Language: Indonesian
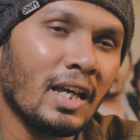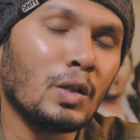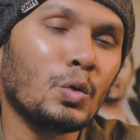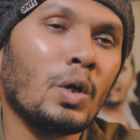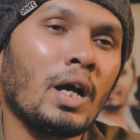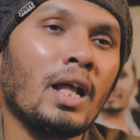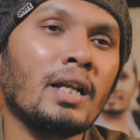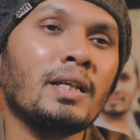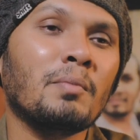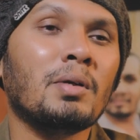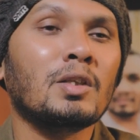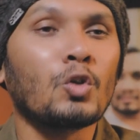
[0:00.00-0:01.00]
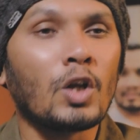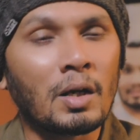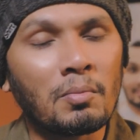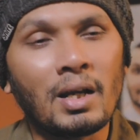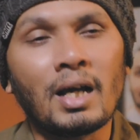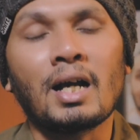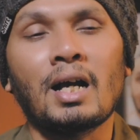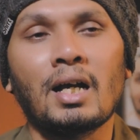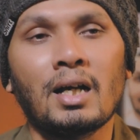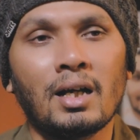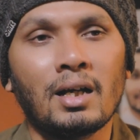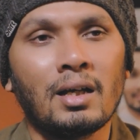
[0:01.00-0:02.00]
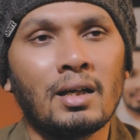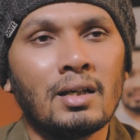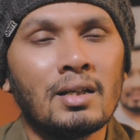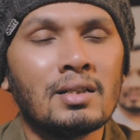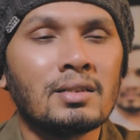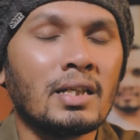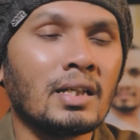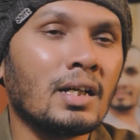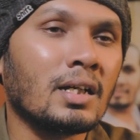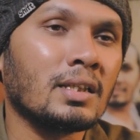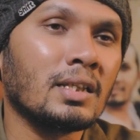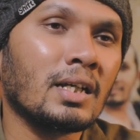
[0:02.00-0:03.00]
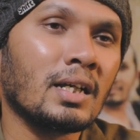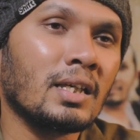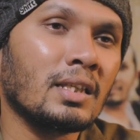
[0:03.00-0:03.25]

Itu hal yang bertolak belakang. Sehingga ketika